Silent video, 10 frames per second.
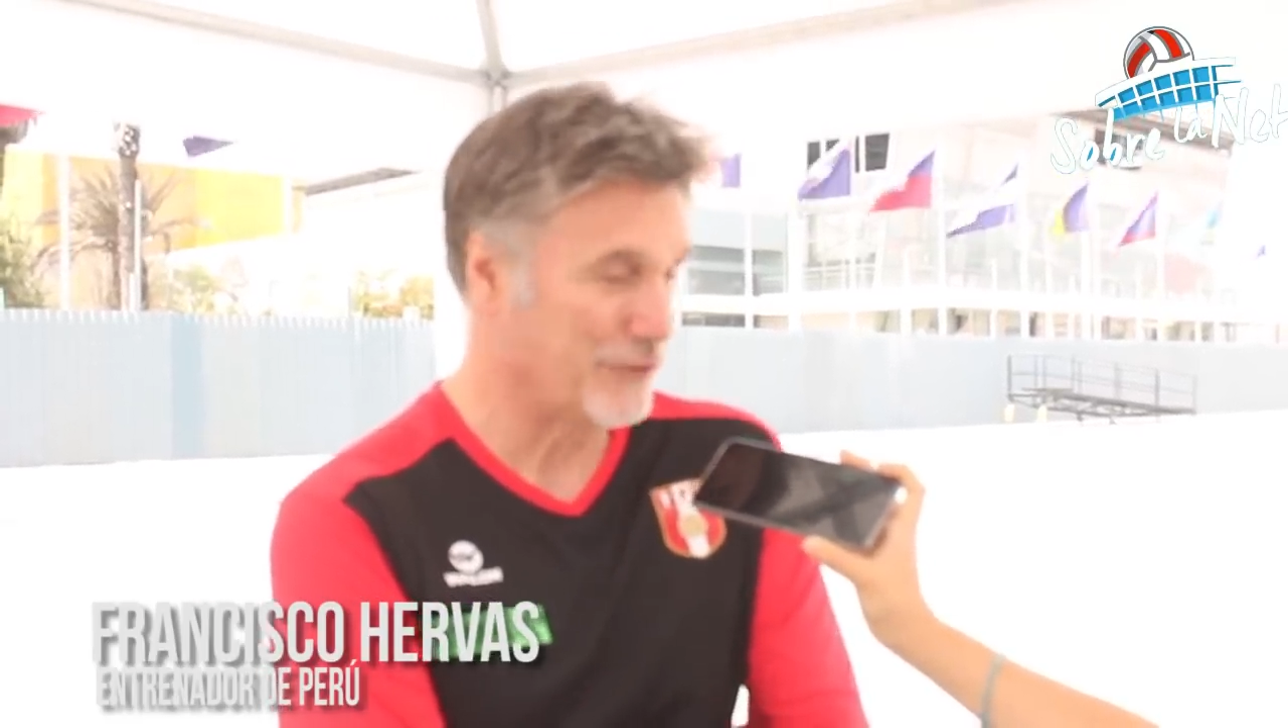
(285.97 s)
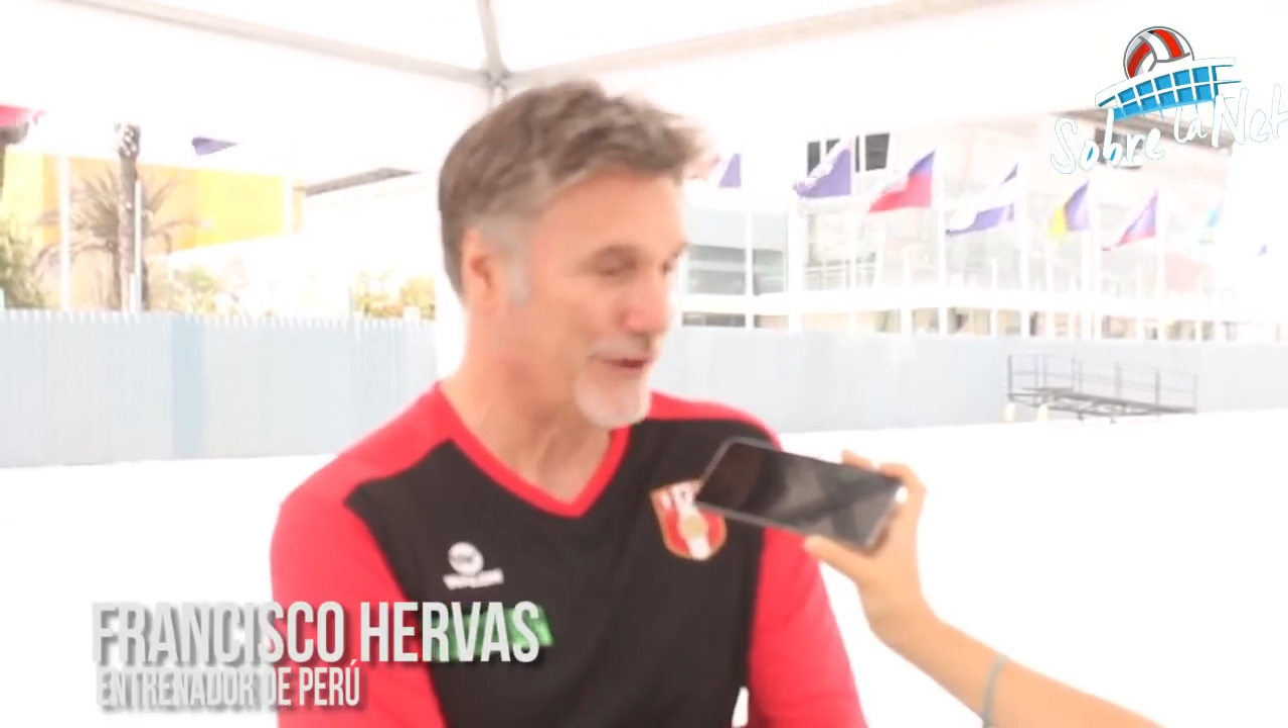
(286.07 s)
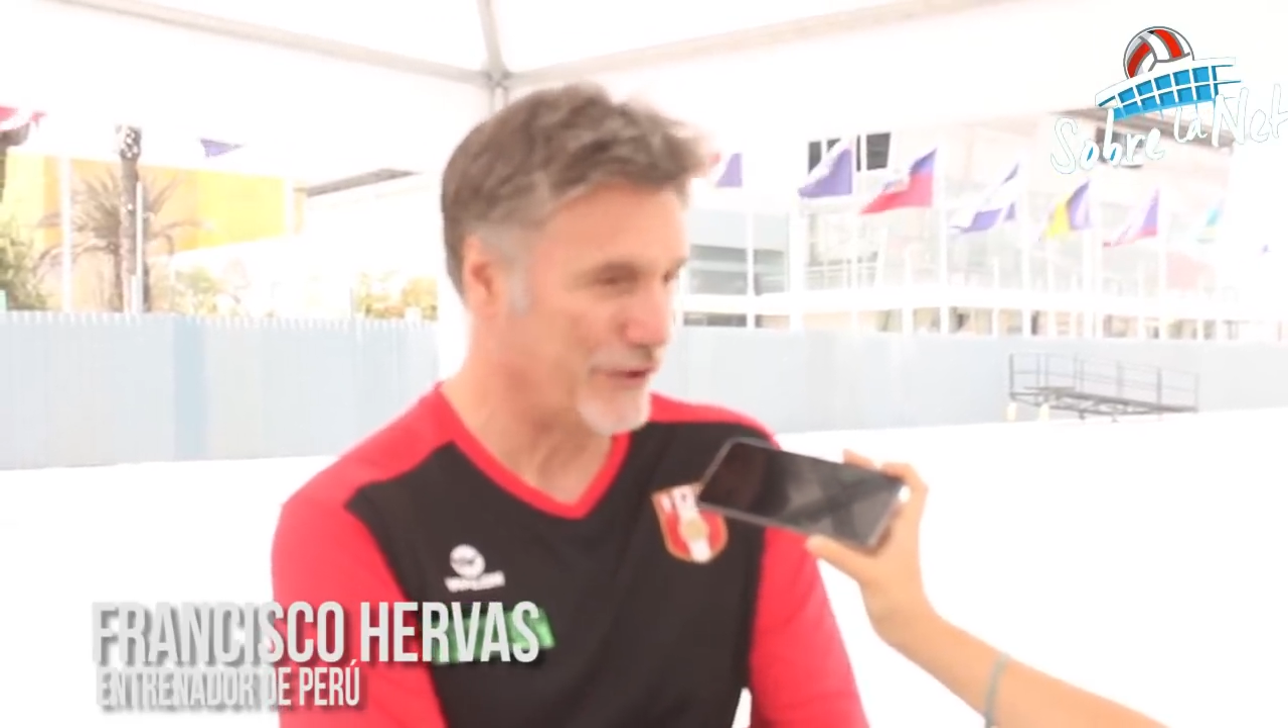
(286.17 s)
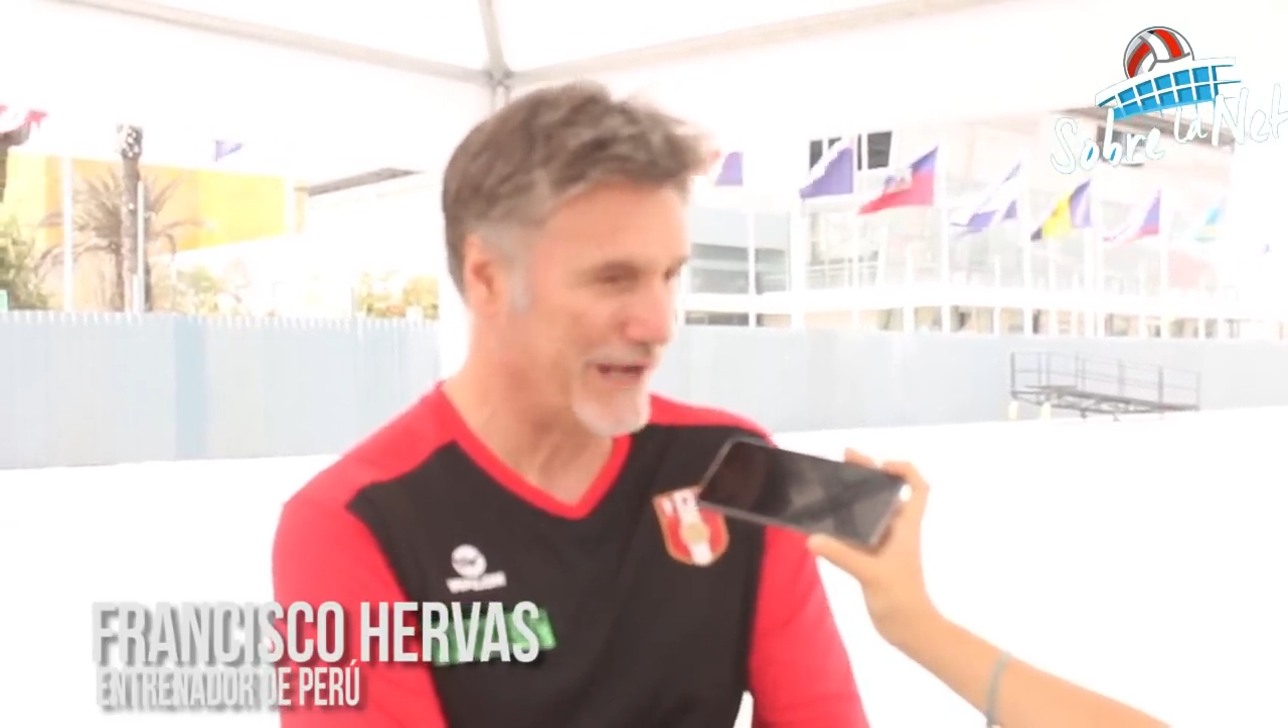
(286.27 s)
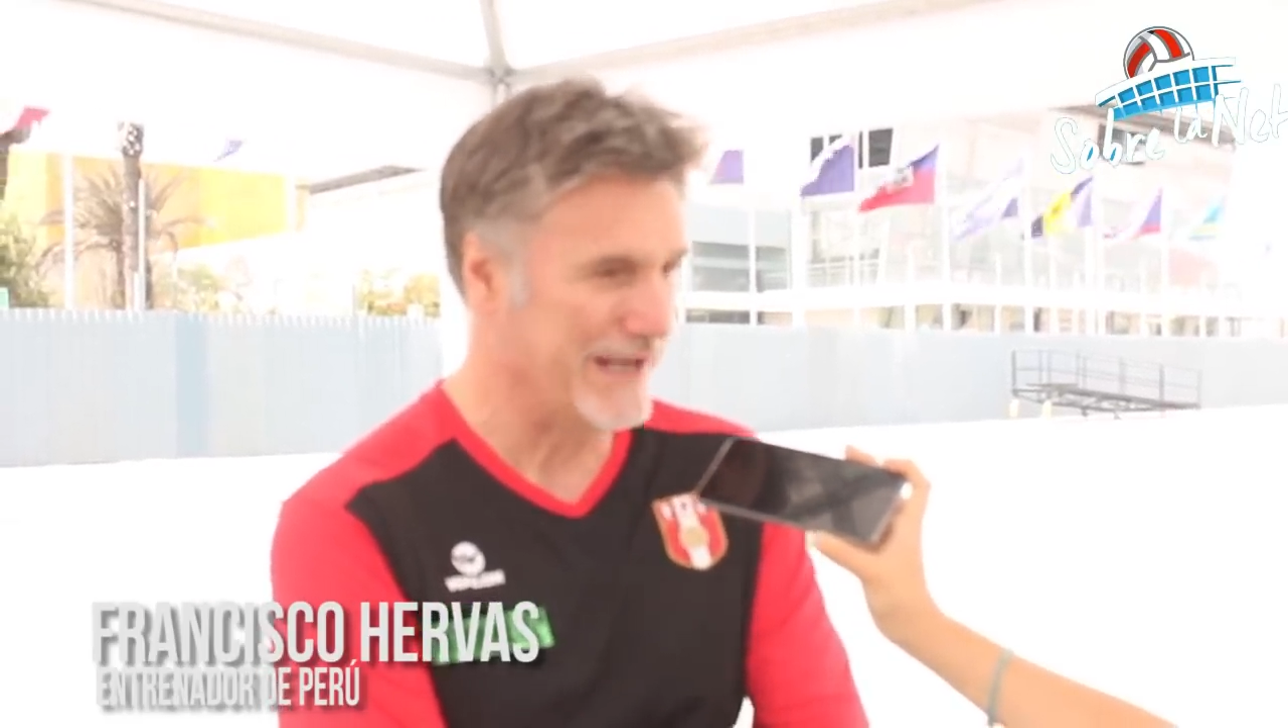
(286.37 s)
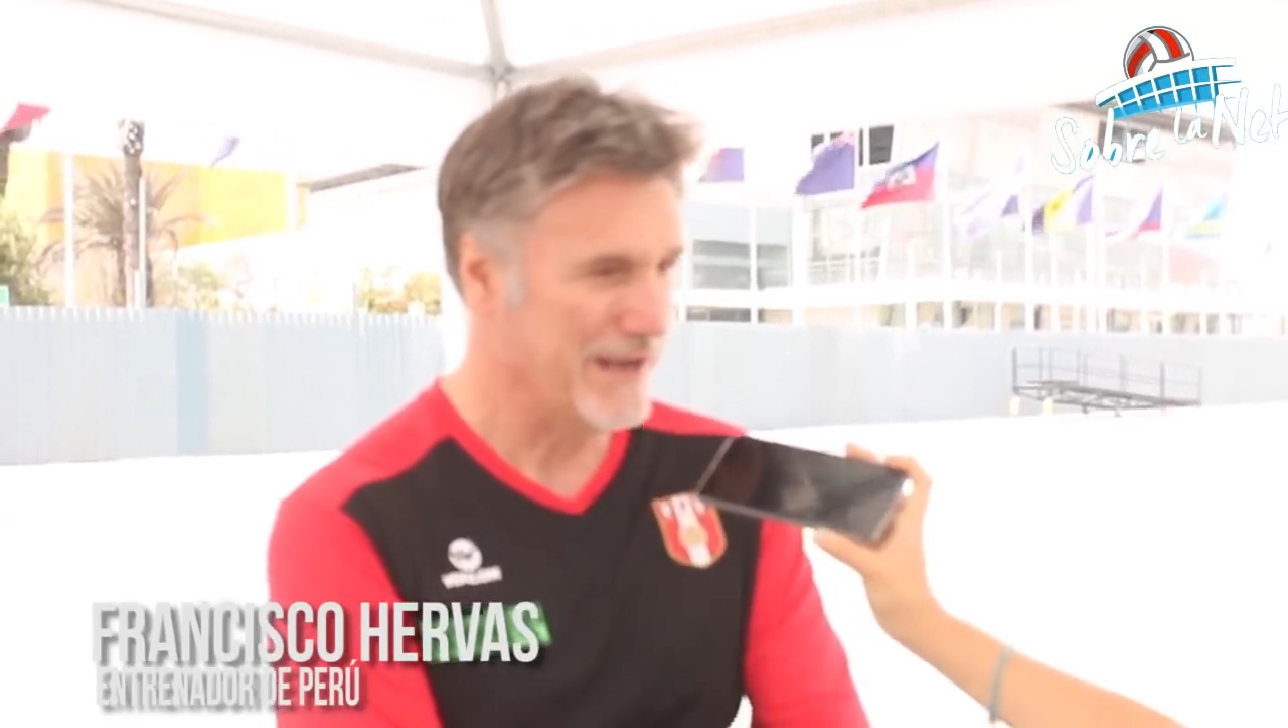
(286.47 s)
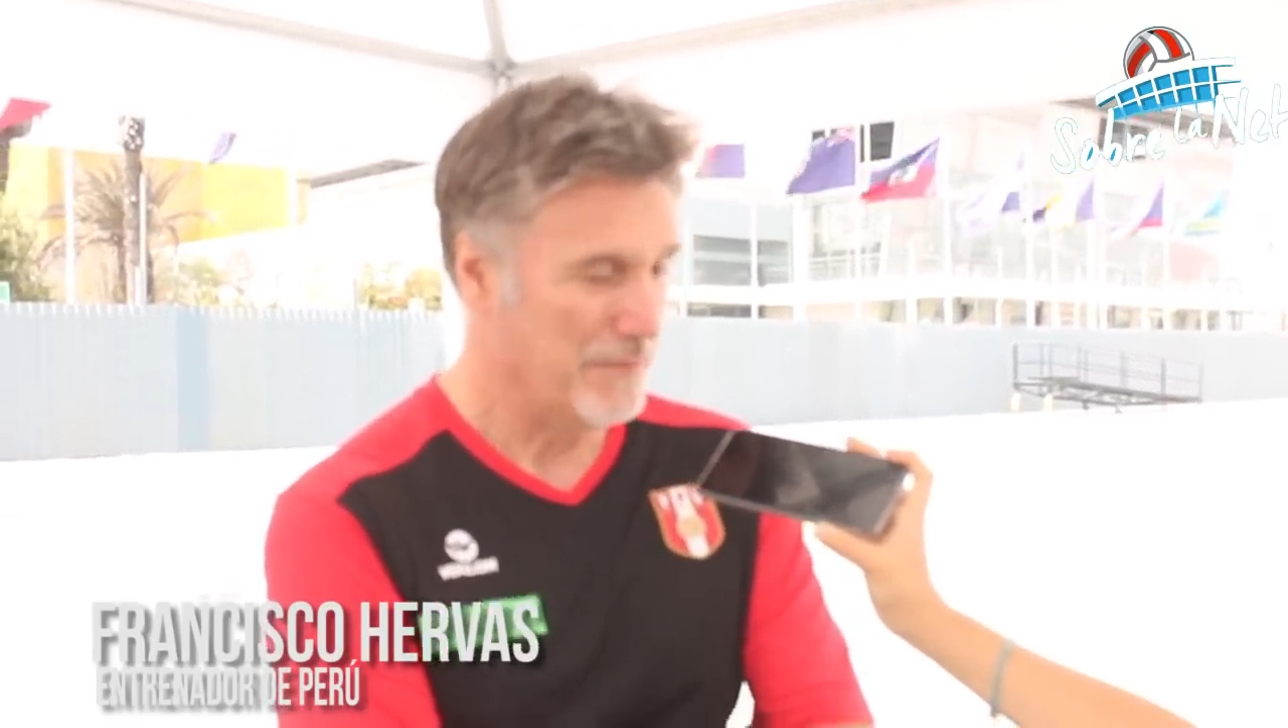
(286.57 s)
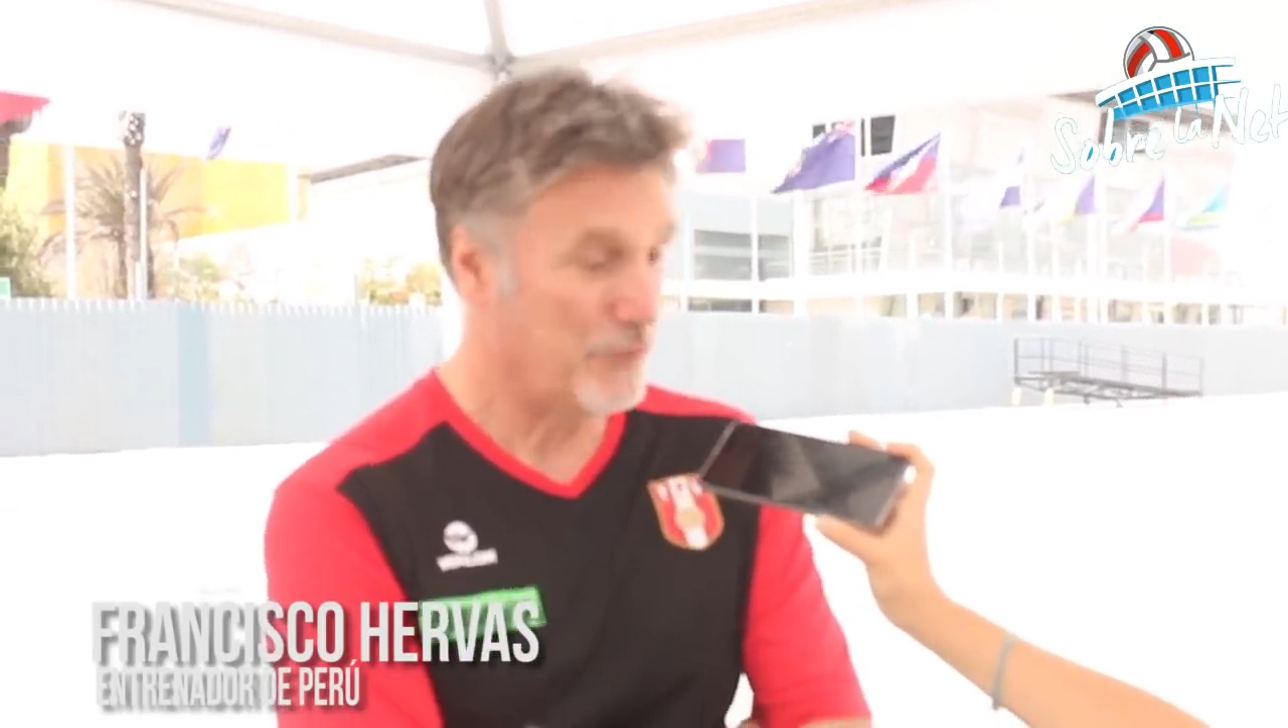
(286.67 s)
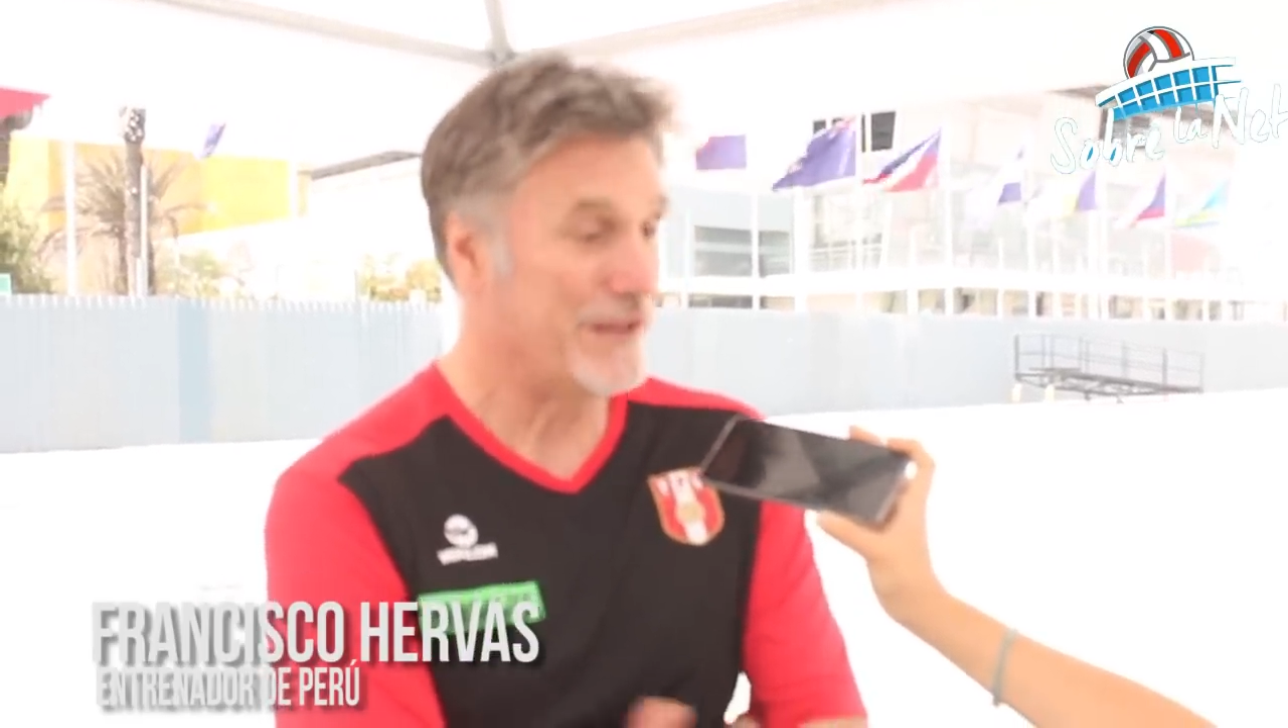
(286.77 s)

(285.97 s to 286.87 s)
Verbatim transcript: Cualquier jugadora